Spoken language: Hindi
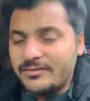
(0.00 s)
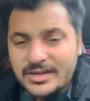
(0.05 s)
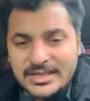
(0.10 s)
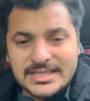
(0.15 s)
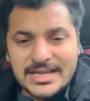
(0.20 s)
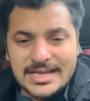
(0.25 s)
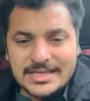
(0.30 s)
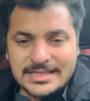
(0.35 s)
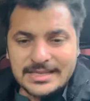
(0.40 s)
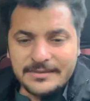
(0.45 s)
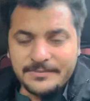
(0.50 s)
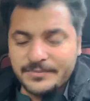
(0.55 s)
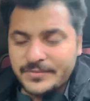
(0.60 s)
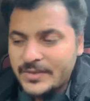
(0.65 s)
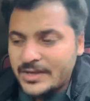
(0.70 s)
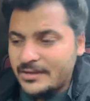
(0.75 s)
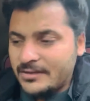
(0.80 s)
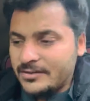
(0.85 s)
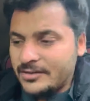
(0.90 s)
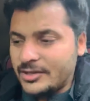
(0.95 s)
वजह से
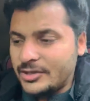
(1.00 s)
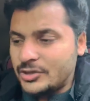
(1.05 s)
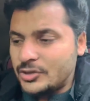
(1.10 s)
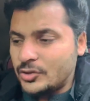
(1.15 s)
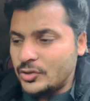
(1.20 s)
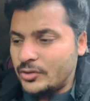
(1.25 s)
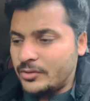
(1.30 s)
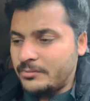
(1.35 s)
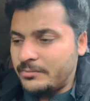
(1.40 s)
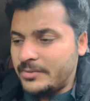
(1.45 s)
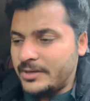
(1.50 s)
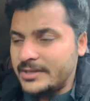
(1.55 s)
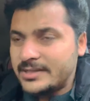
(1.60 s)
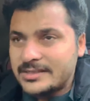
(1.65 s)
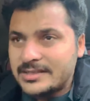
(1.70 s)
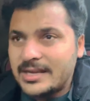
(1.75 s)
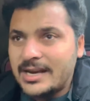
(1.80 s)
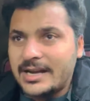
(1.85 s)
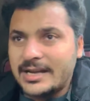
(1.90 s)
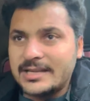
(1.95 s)
ये जो
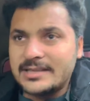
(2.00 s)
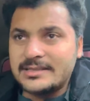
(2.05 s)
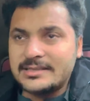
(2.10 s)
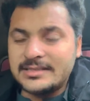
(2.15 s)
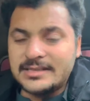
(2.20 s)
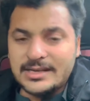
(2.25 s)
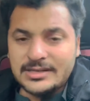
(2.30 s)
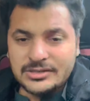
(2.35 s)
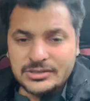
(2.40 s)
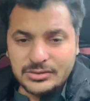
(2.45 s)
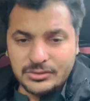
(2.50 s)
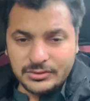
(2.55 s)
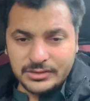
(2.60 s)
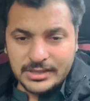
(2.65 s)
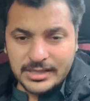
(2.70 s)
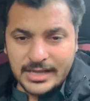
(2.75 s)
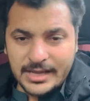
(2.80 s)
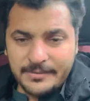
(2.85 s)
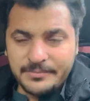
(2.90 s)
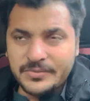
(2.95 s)
इस तरह के इंसिडेंट्स
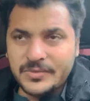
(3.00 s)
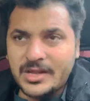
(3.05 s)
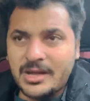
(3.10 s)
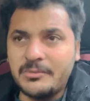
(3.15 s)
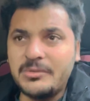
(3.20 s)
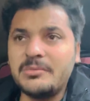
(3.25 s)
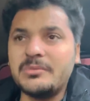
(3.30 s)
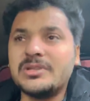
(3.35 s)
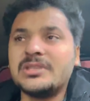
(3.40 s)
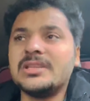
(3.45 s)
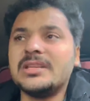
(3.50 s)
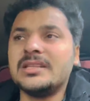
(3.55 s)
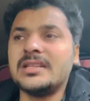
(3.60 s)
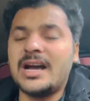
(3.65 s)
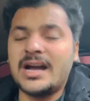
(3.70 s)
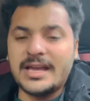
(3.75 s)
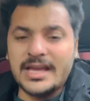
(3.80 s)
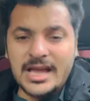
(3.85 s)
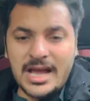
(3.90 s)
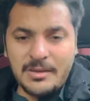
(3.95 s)
होते हैं अभी
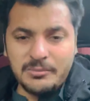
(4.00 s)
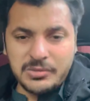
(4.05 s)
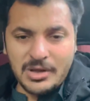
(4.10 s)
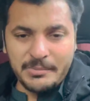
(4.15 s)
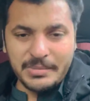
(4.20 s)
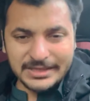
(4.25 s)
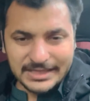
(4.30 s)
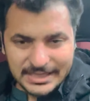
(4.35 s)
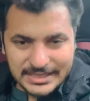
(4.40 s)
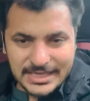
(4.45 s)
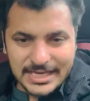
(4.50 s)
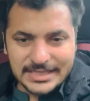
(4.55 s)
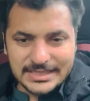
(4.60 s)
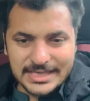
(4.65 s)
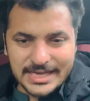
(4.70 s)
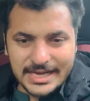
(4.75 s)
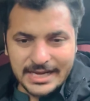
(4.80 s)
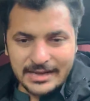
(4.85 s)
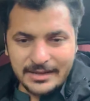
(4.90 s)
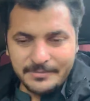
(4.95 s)
मज़ीद आगे आपका पता चल
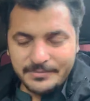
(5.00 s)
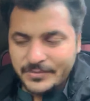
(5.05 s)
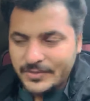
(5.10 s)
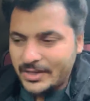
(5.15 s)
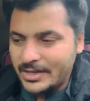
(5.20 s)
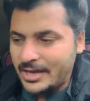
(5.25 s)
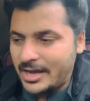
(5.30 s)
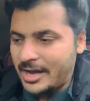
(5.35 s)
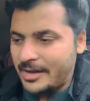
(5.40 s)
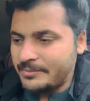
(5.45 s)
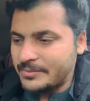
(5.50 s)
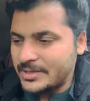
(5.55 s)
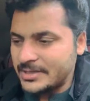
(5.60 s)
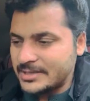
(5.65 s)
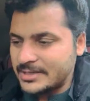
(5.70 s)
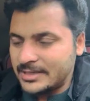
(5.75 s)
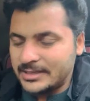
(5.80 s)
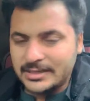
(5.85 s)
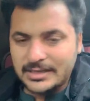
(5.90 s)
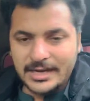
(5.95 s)
जाएगा कि आप
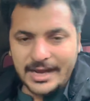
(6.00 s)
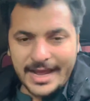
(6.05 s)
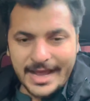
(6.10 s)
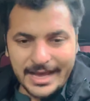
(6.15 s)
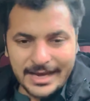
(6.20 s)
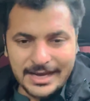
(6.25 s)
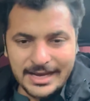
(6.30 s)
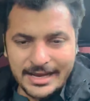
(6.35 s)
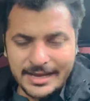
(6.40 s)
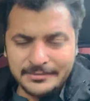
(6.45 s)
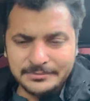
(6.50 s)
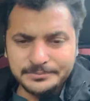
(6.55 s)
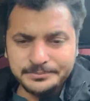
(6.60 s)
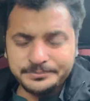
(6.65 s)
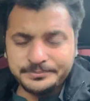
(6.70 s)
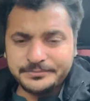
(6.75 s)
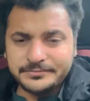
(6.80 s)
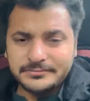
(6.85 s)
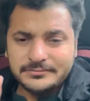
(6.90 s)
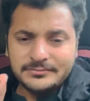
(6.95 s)
किस कदर अहल हैं
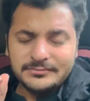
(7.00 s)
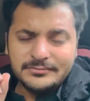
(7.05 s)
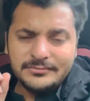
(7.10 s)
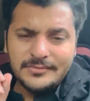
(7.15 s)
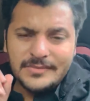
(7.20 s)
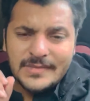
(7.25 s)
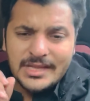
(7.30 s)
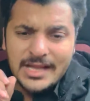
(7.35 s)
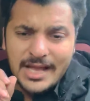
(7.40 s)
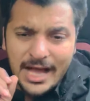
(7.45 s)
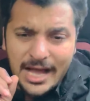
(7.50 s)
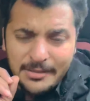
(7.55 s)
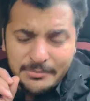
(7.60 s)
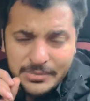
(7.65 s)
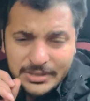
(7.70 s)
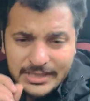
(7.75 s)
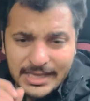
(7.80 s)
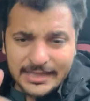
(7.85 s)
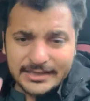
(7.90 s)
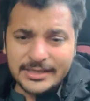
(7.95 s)
कि आप
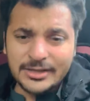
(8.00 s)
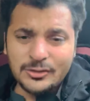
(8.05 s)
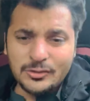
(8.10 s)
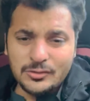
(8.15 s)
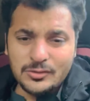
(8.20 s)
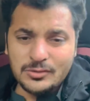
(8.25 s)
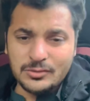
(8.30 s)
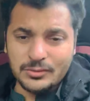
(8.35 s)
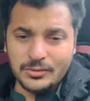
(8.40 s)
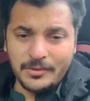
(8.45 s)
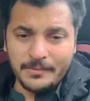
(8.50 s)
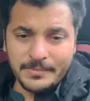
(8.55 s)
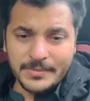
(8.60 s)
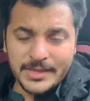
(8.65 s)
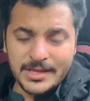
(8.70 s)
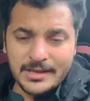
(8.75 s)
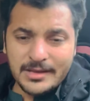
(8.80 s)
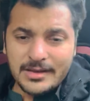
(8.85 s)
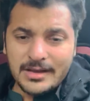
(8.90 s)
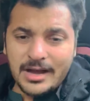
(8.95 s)
बताते लोगों को
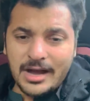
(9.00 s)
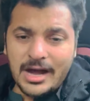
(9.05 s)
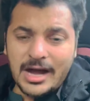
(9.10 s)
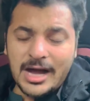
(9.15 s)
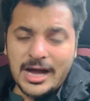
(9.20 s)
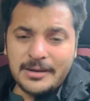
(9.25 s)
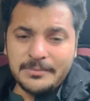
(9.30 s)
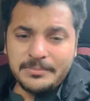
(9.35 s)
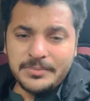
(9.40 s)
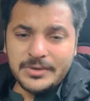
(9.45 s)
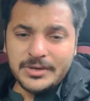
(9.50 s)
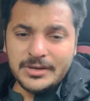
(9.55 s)
आप